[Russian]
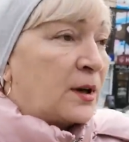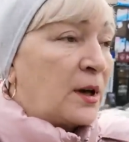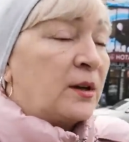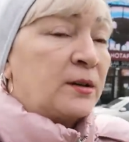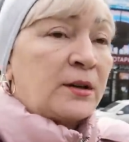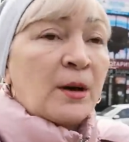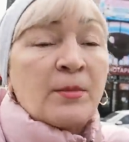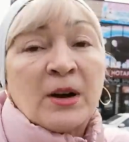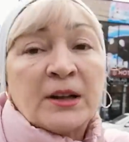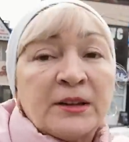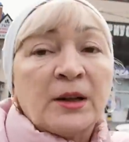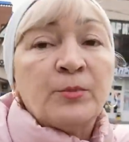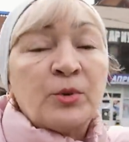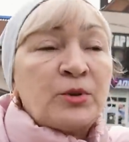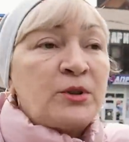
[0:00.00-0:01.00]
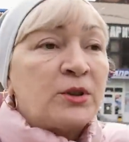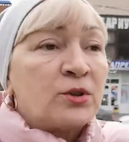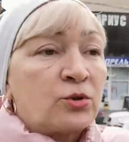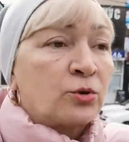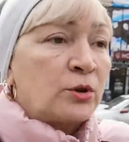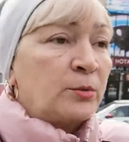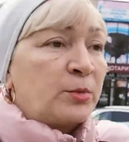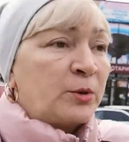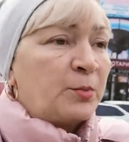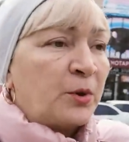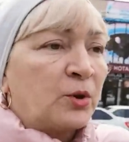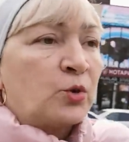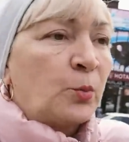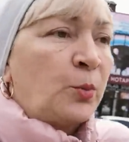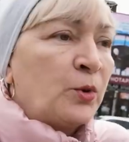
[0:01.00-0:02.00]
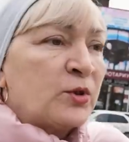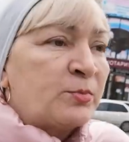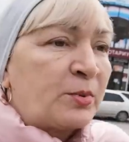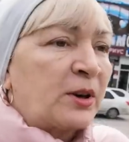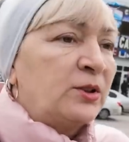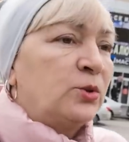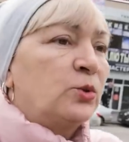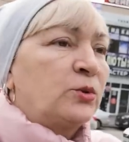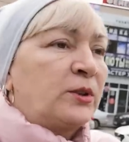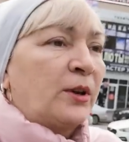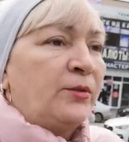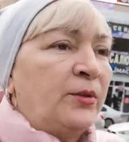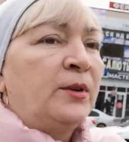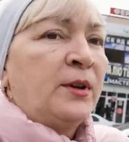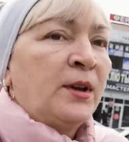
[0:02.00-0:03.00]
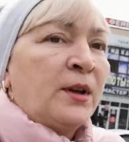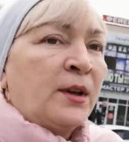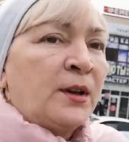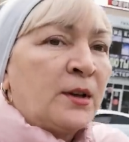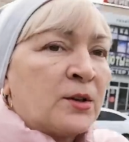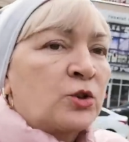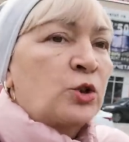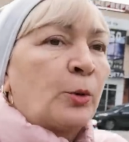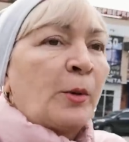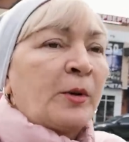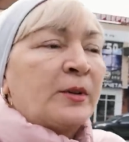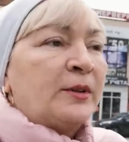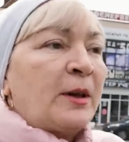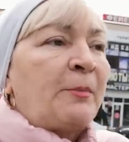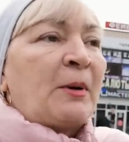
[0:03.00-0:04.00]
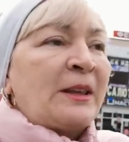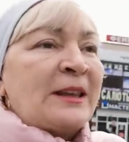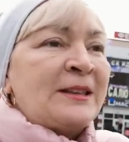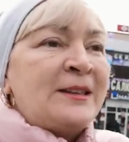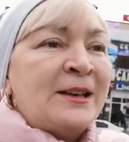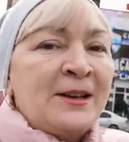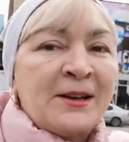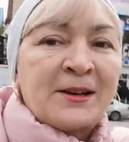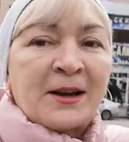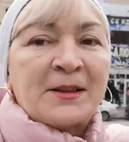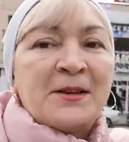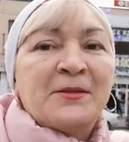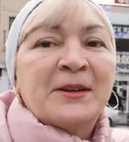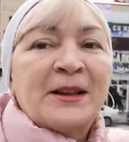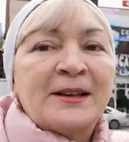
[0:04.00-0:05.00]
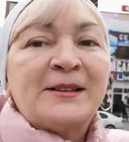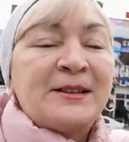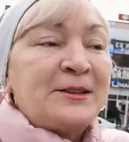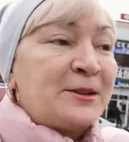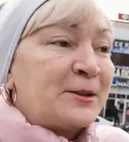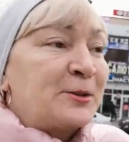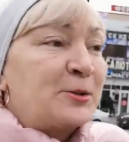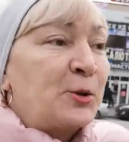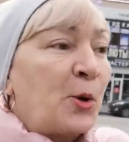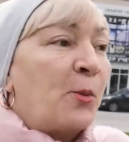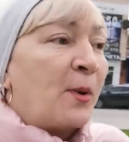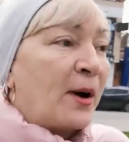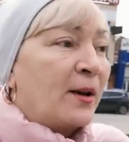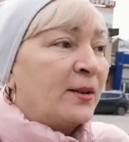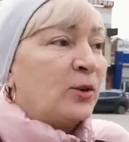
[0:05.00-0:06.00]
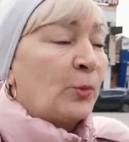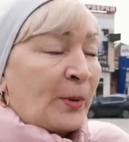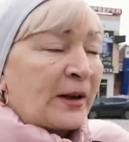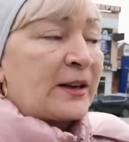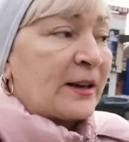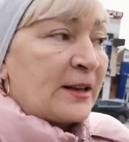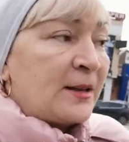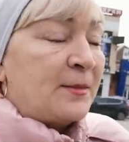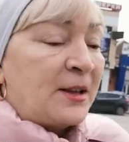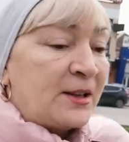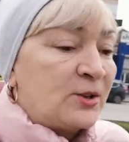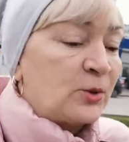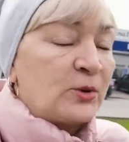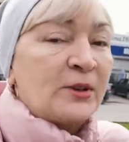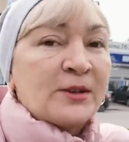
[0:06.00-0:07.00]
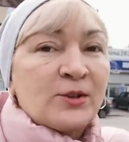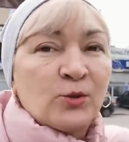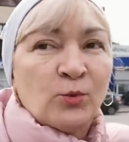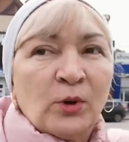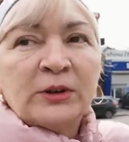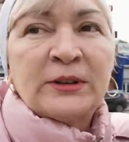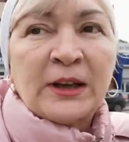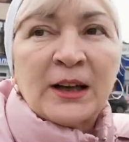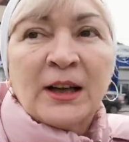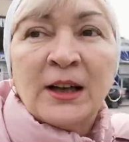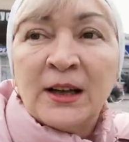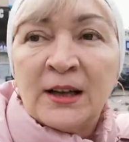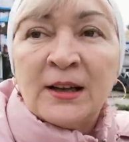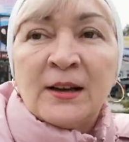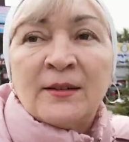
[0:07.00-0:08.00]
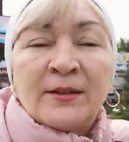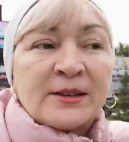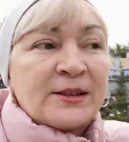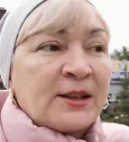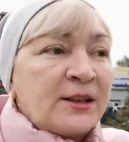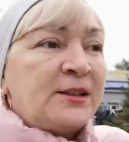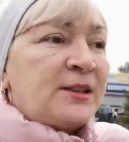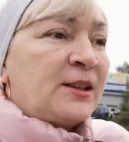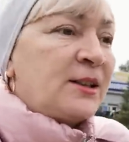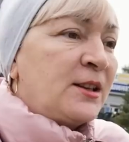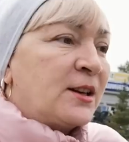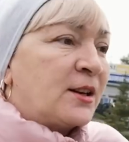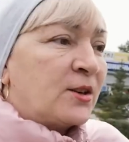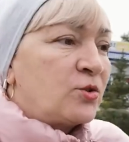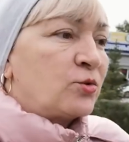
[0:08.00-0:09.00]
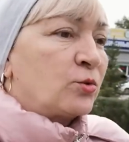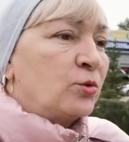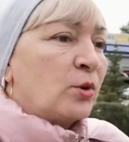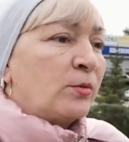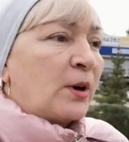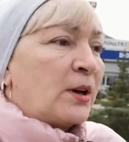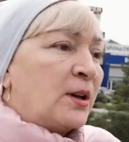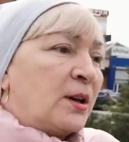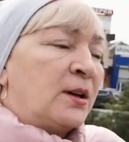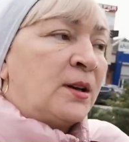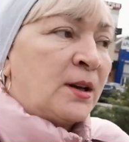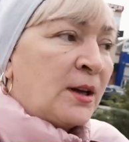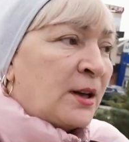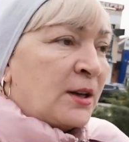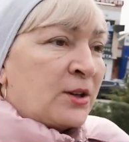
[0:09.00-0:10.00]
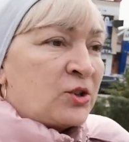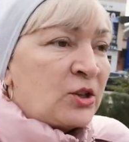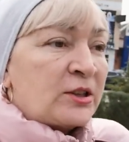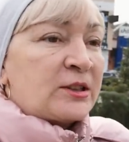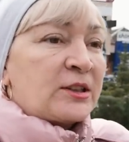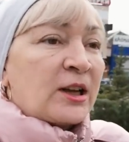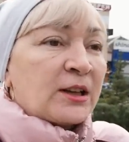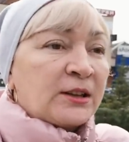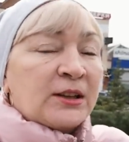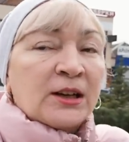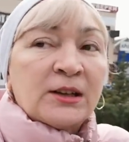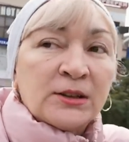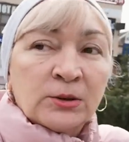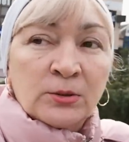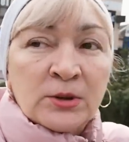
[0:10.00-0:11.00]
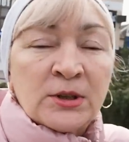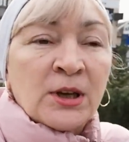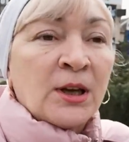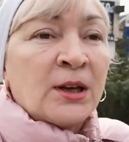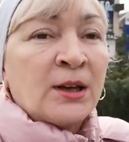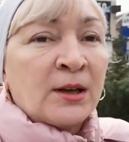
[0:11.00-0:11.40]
а, на обратном пути что-нибудь прикуплю с продуктов, чтобы до понедельника не вылазить из дома. Ну, по крайней мере, сегодня суббота. В воскресенье я хочу дома чисто отдохнуть.